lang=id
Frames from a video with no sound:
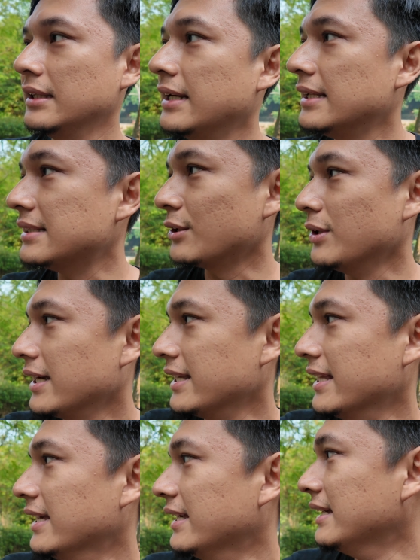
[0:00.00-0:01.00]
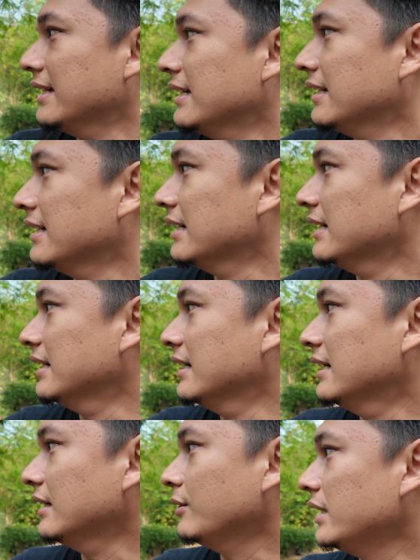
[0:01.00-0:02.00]
Ini ada satu lagi nih.
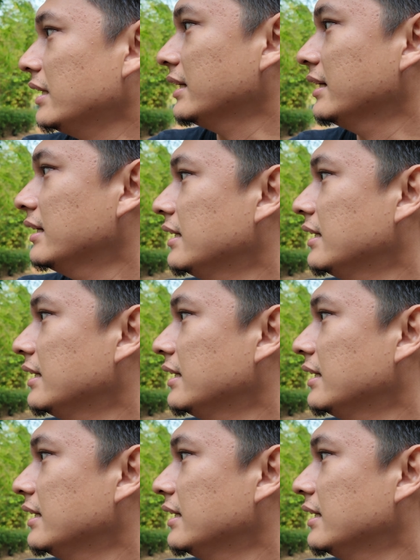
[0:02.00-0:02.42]
Wah,